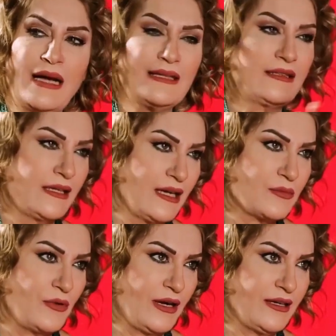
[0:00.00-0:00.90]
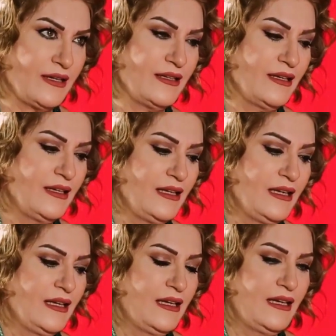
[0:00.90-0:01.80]
مع تيار معين
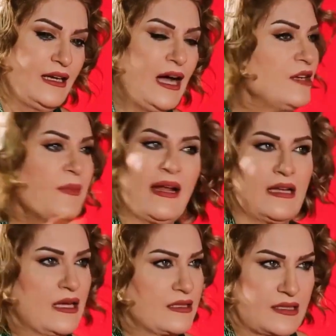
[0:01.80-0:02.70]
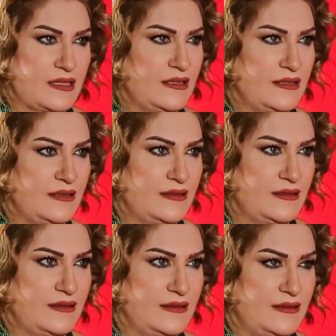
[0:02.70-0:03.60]
انا مع الناس
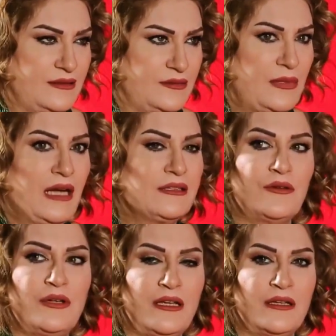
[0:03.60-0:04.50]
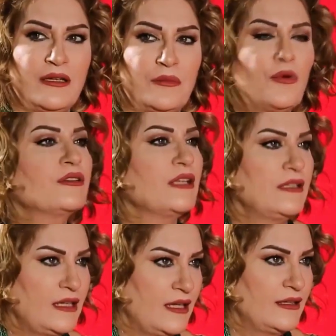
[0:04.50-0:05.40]
مع دولة
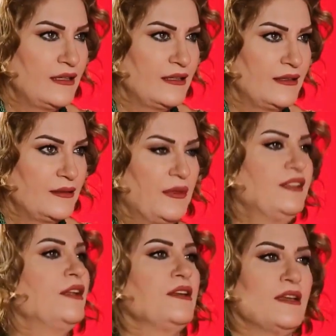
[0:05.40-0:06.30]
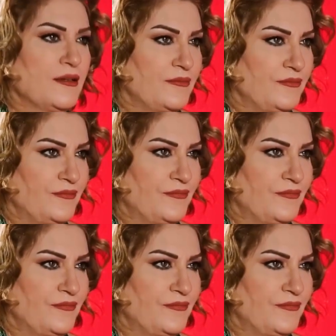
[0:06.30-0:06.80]
معتدلة مدنية